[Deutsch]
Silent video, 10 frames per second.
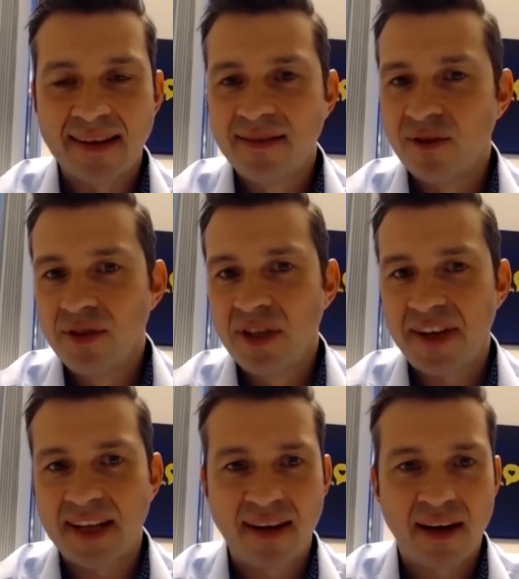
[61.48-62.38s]
Das sind
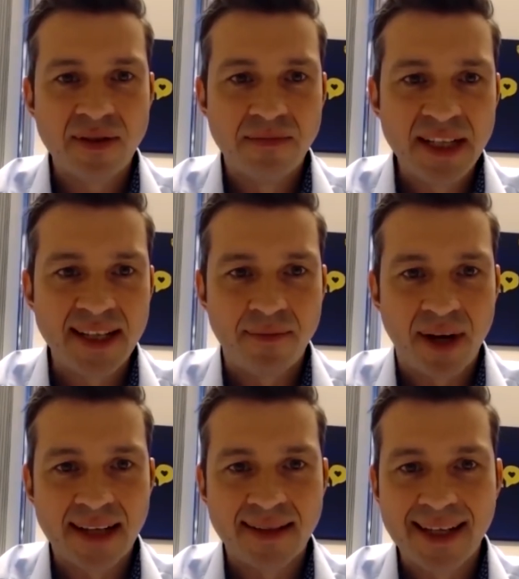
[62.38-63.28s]
ungefähr 1000
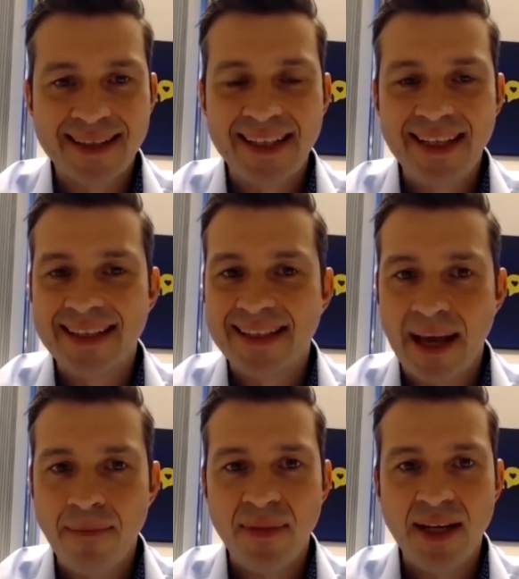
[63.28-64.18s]
Mitarbeiter, die
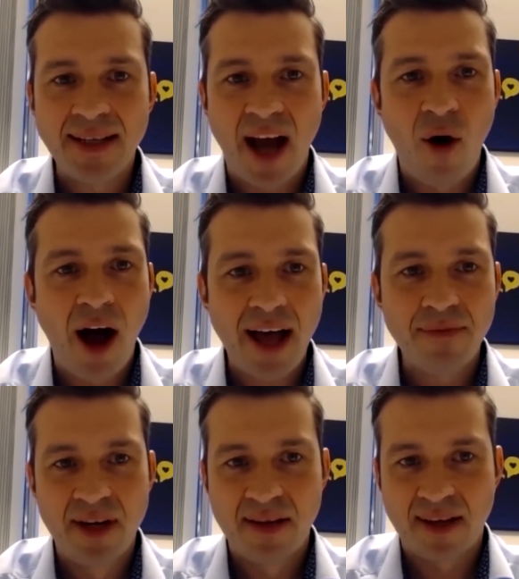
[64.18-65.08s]
sämtliche auch
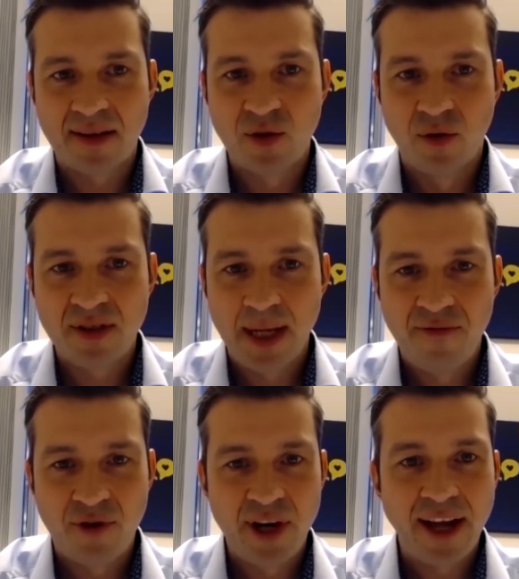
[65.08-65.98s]
Administrationsthemen
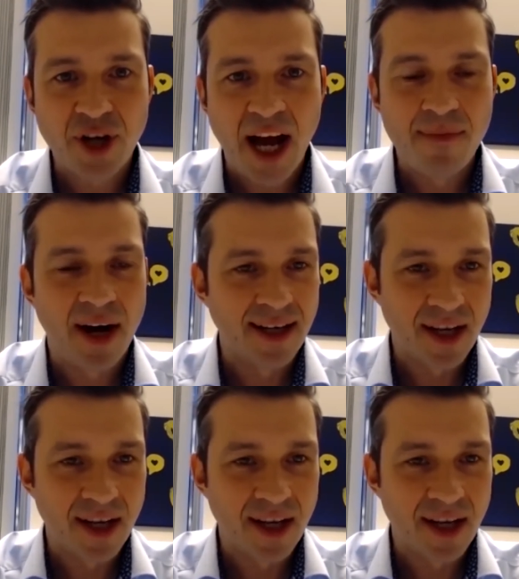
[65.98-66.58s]
von HR machen.